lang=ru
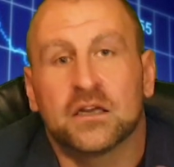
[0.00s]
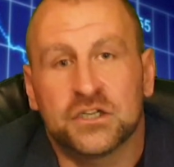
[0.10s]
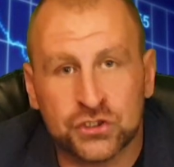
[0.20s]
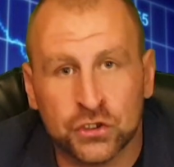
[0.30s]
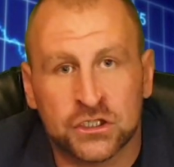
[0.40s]

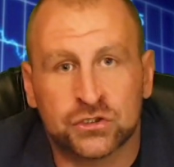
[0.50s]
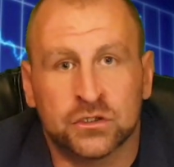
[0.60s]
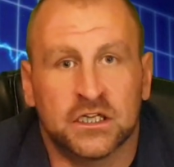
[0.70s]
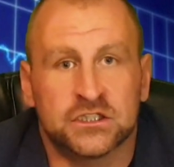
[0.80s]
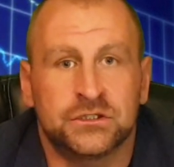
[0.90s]
Еще на
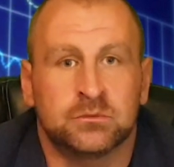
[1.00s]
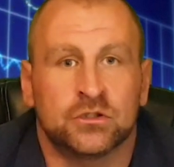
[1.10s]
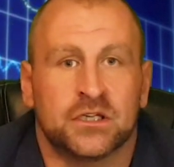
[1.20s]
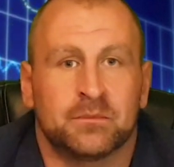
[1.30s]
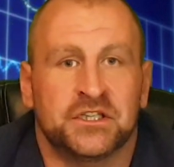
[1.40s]
что должны
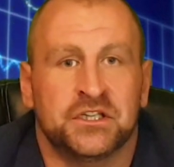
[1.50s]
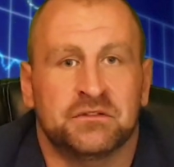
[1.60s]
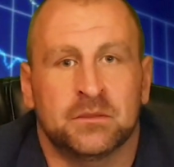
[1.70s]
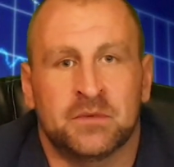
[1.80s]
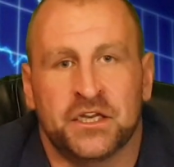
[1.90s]
будут обратить
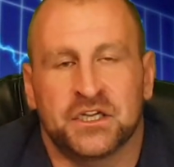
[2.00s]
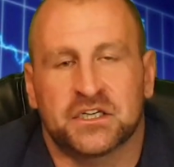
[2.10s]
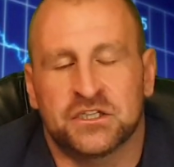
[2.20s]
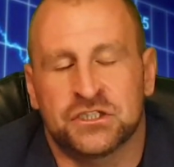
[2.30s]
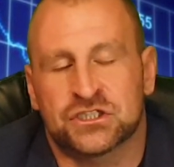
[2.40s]
внимание,
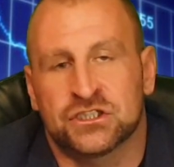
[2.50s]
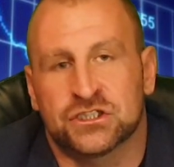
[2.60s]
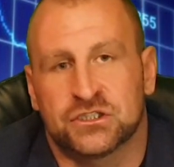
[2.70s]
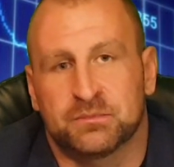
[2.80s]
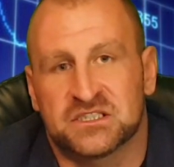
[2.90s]
конечно
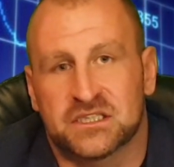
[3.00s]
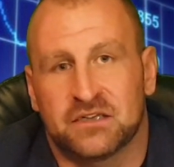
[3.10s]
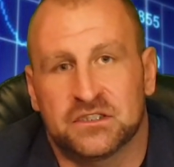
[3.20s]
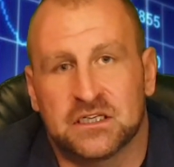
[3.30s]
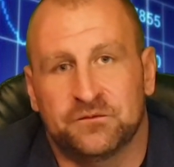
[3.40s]
же,
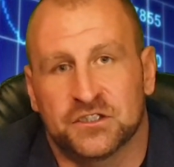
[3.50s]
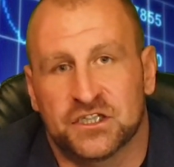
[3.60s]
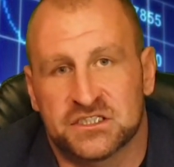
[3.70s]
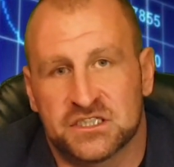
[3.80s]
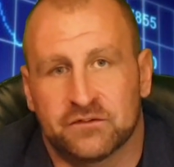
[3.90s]
представители
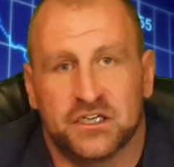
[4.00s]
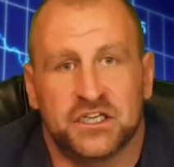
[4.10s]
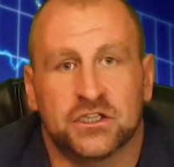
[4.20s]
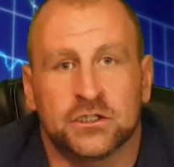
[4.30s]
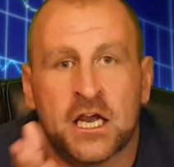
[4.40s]
Федрезерва,
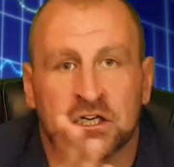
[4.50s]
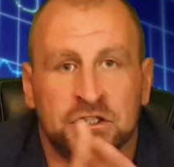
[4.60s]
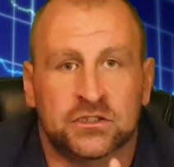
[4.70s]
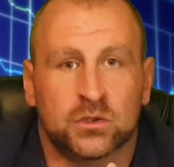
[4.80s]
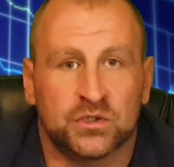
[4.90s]
это на
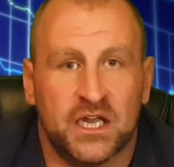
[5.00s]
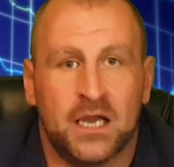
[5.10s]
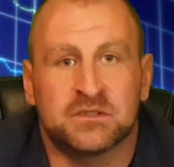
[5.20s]
рынок труда.